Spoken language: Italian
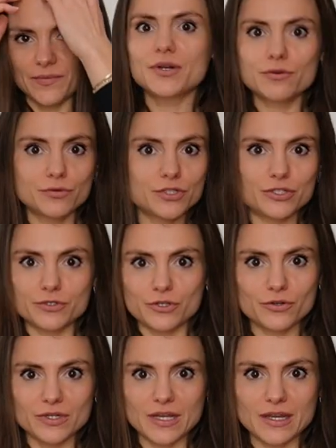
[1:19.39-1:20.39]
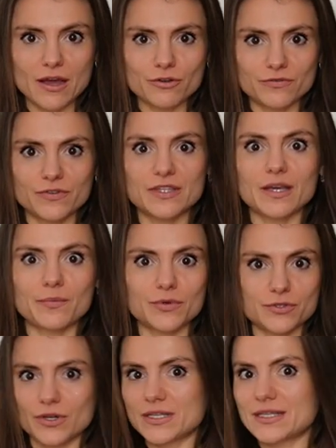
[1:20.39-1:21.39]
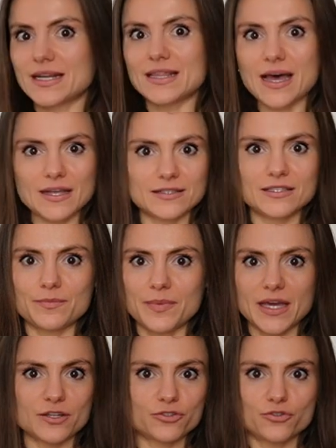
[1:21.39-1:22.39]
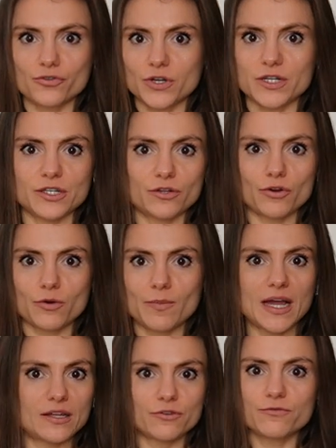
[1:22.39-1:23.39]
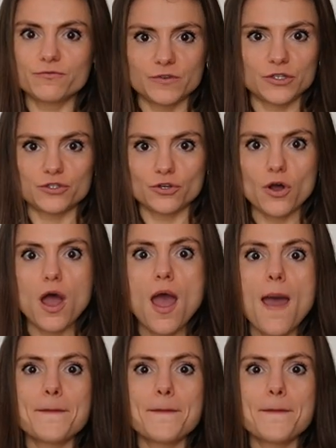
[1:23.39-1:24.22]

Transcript: per cui ci sono degli outfit che possono essere adatti per giorni normali in ufficio,